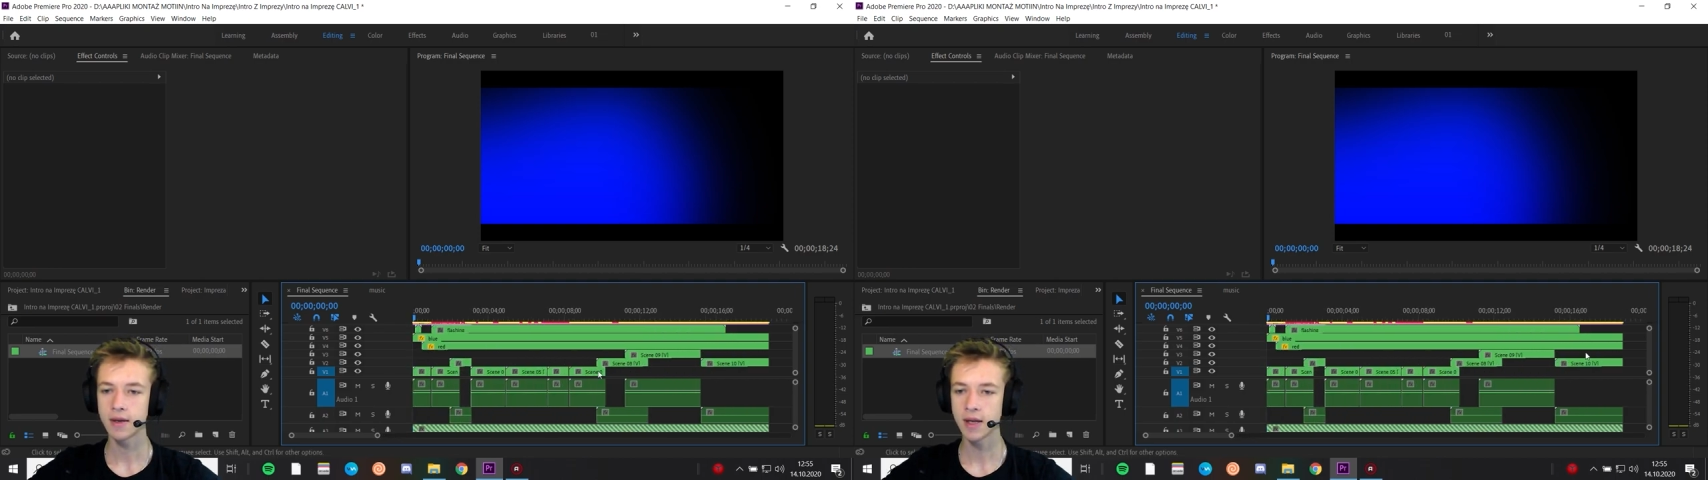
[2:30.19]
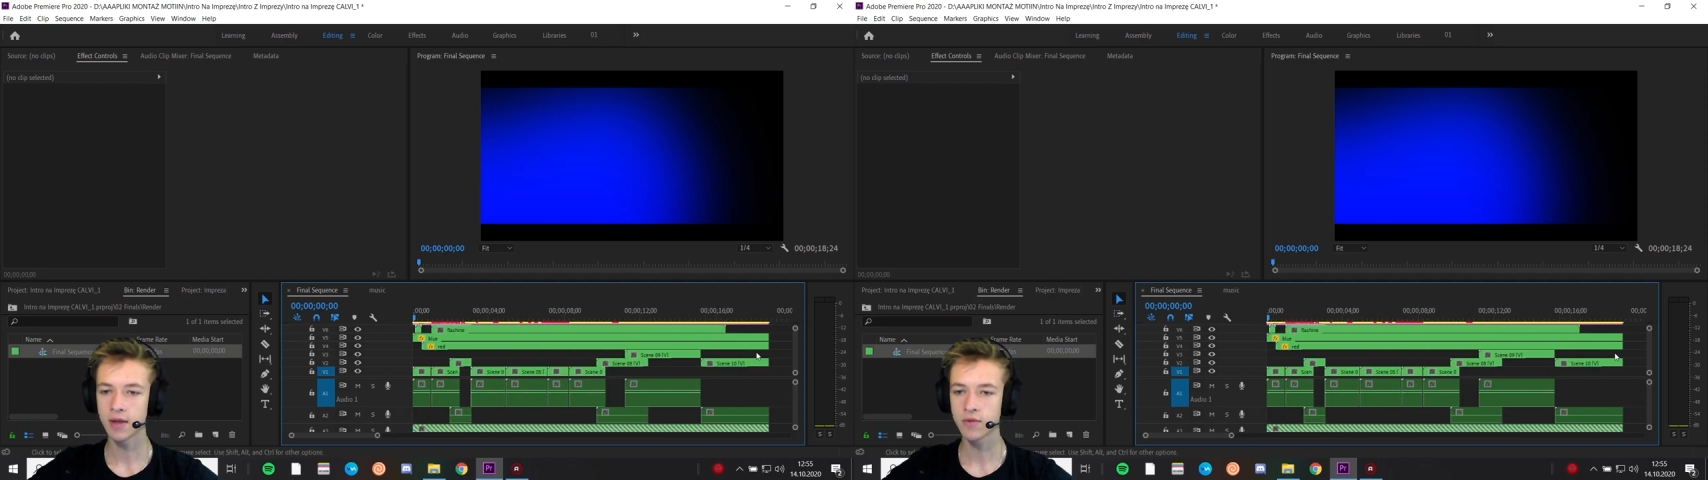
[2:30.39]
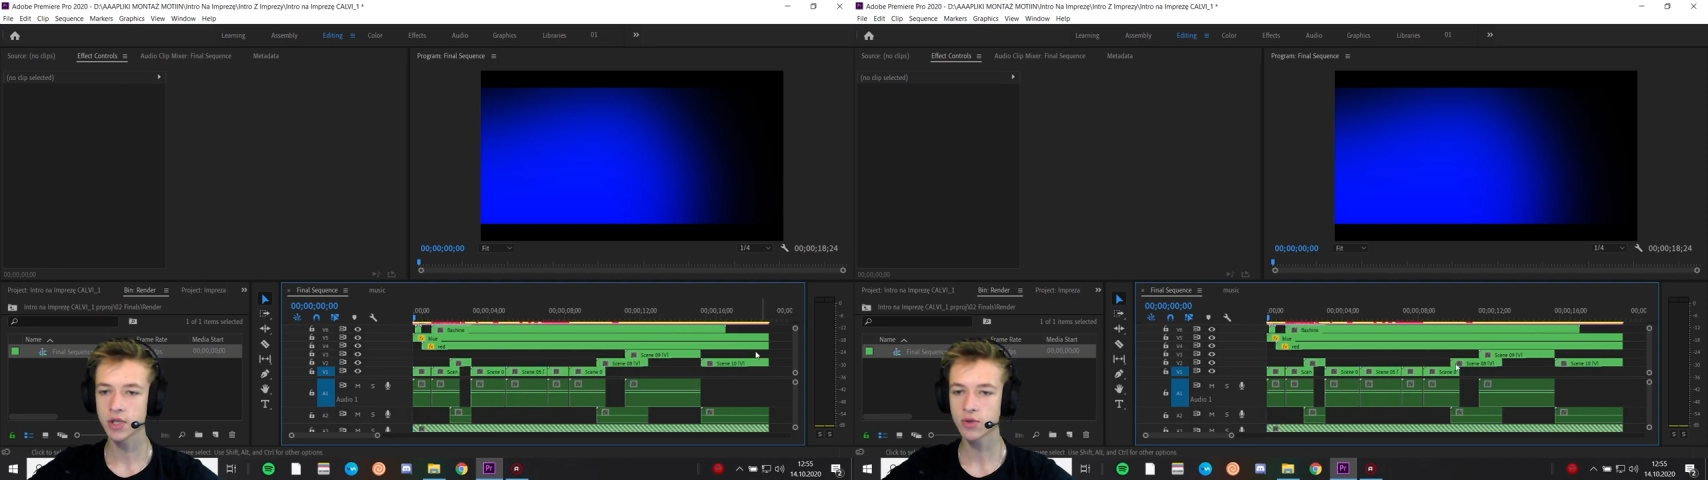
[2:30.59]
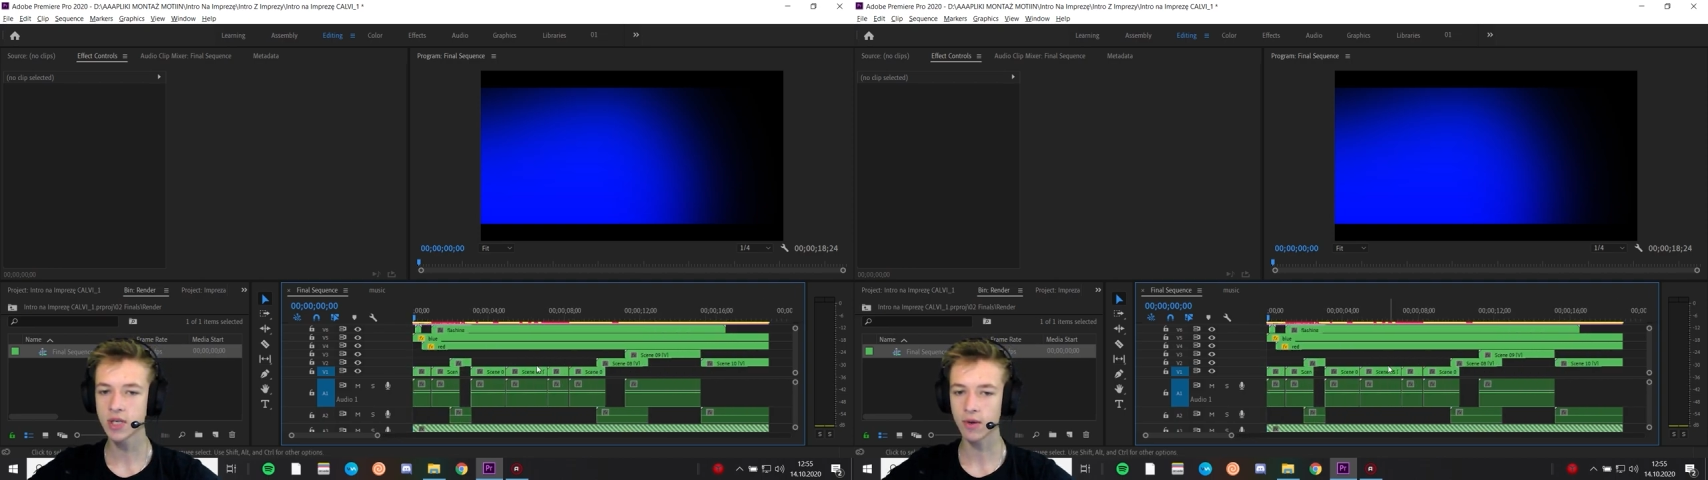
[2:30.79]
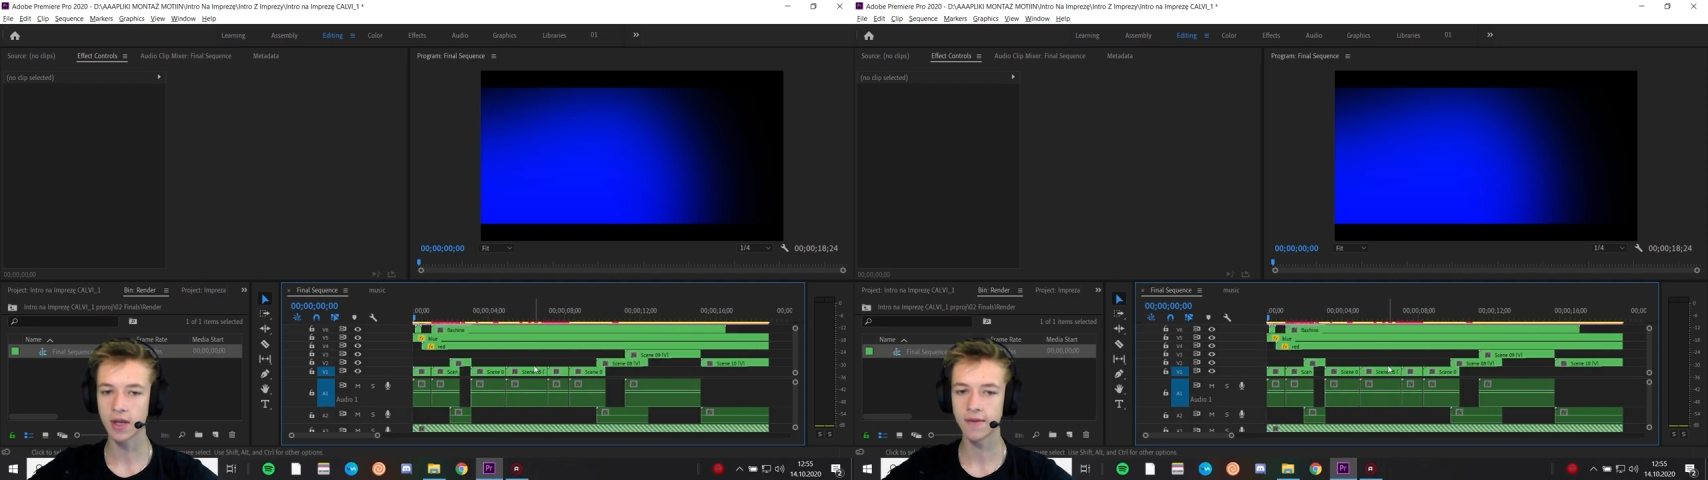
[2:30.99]
Nie, 20
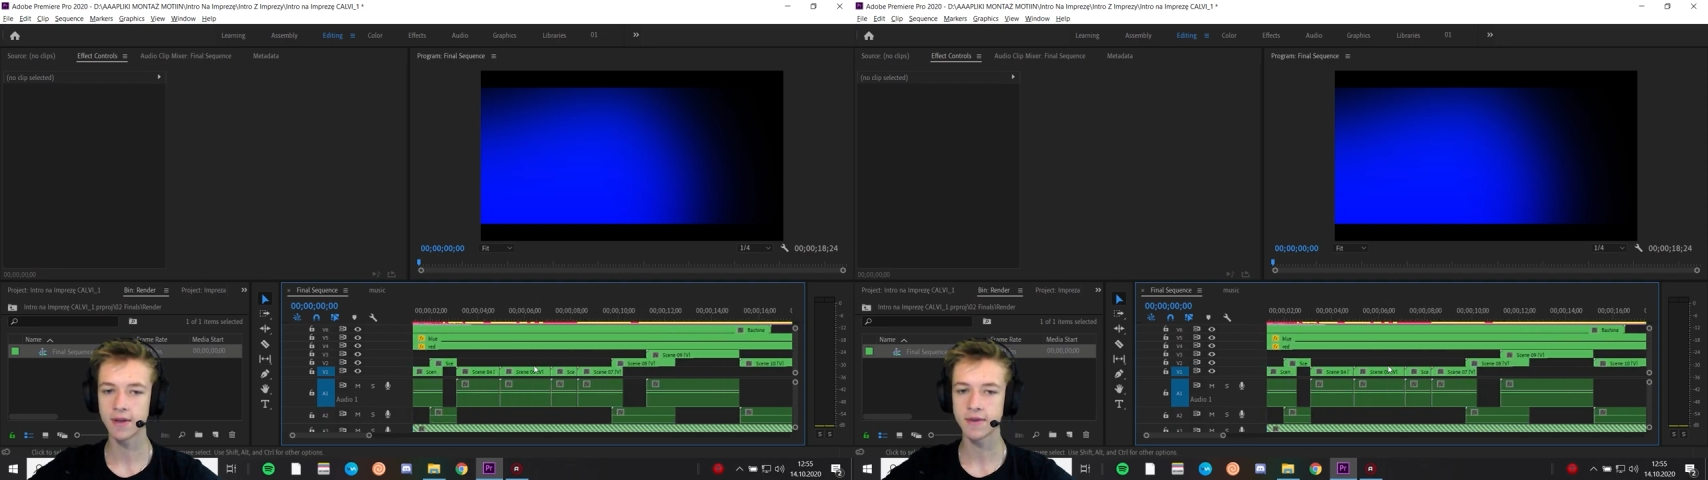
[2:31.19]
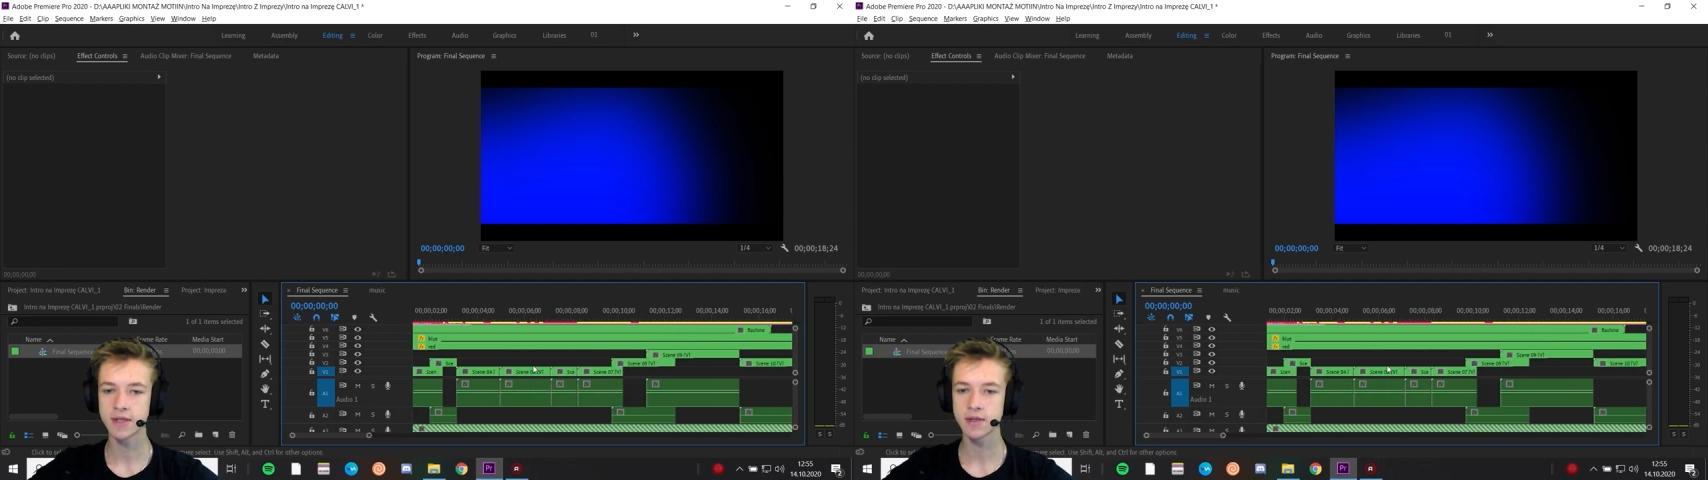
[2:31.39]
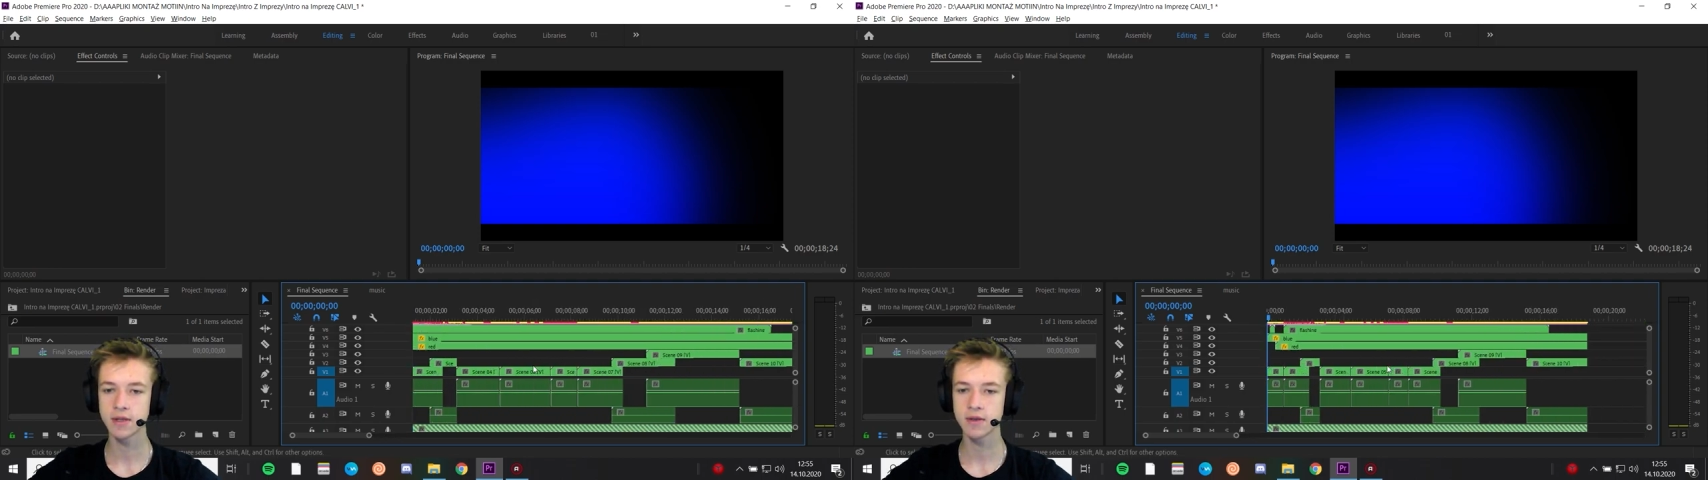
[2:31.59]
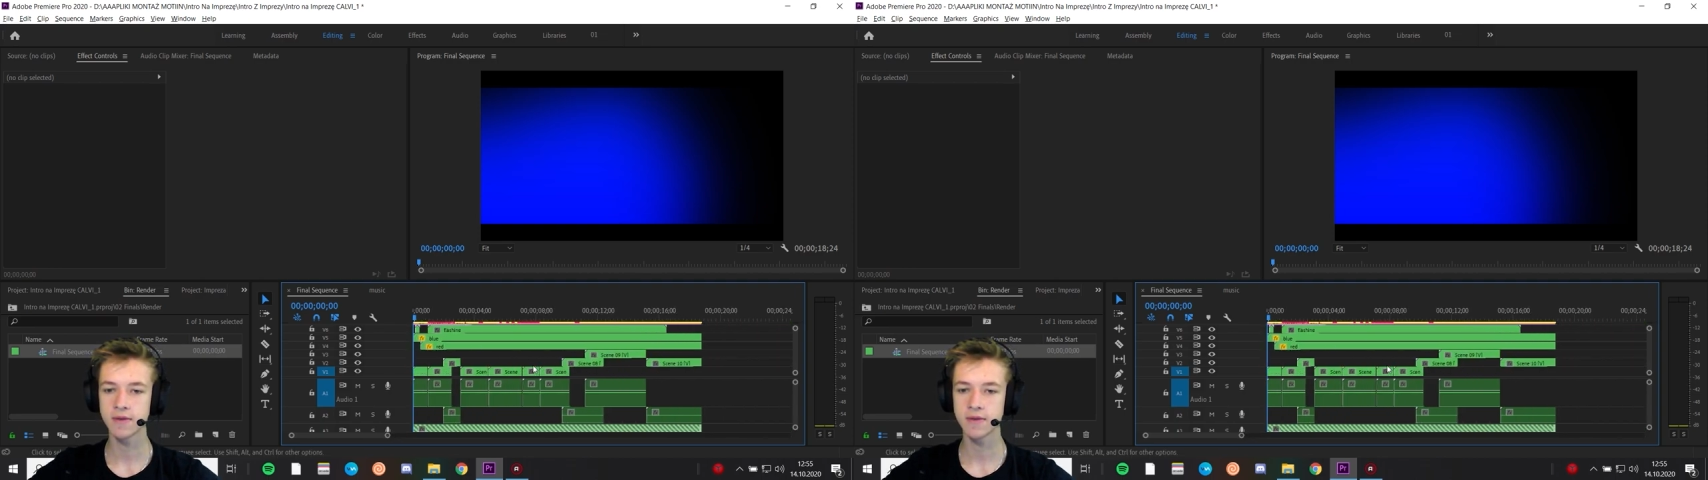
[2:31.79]
sekund nawet, więc,